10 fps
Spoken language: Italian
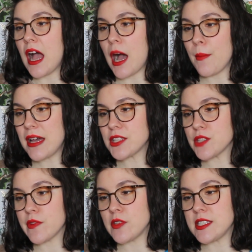a marzo
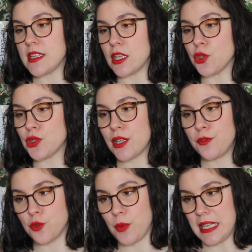avevo inserito tra i
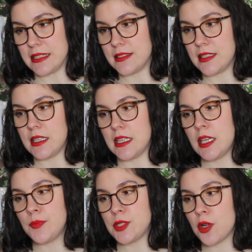fumetti
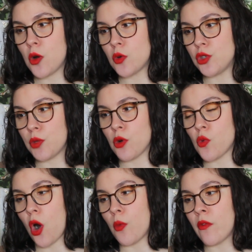Y, l'ultimo
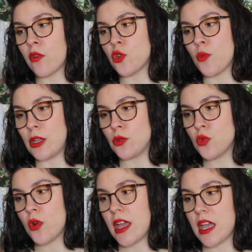uomo, volume
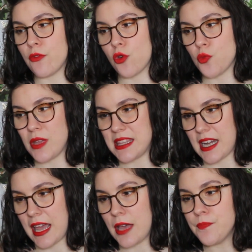2 e volume
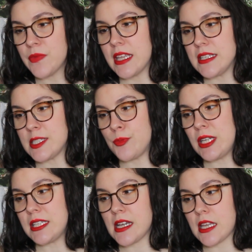3,
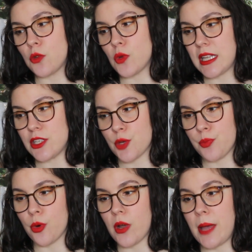Spiriti e creature del
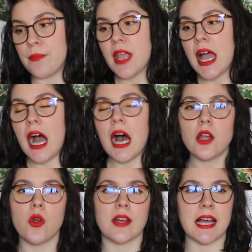Giappone.
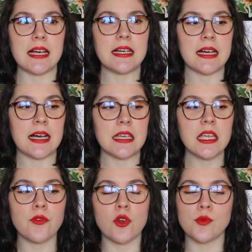Allora, eh,
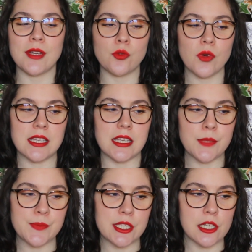il volume 2 di
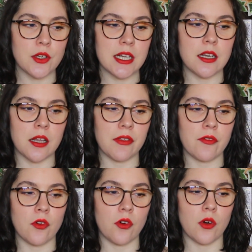Y
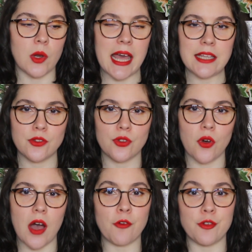l'avevo letto
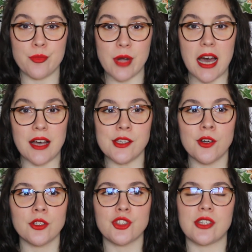a
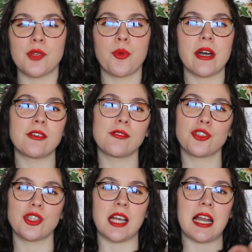febbraio, cioè tipo ero
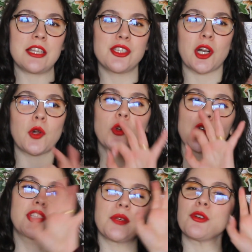riuscita a leggerlo
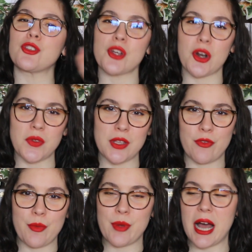l'ultimo giorno di
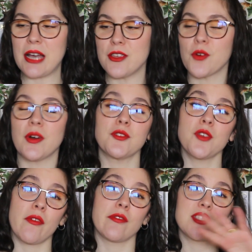febbraio, quando
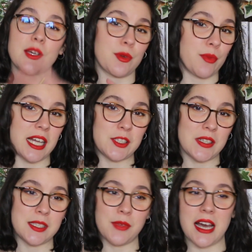io avevo già preparato
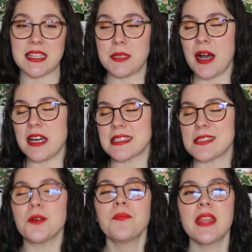la TBR di
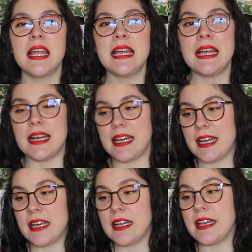marzo,
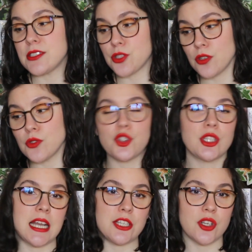eh, sono
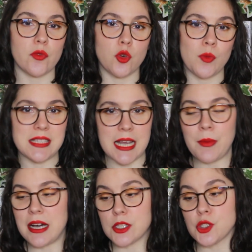riuscita a leggere il volume 3 a
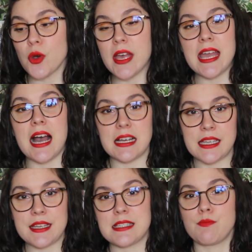marzo e
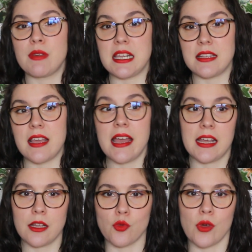anche Spiriti e
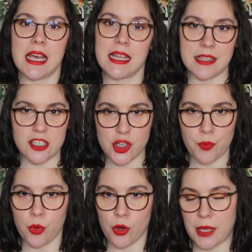creature del
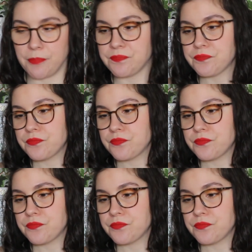Giappone.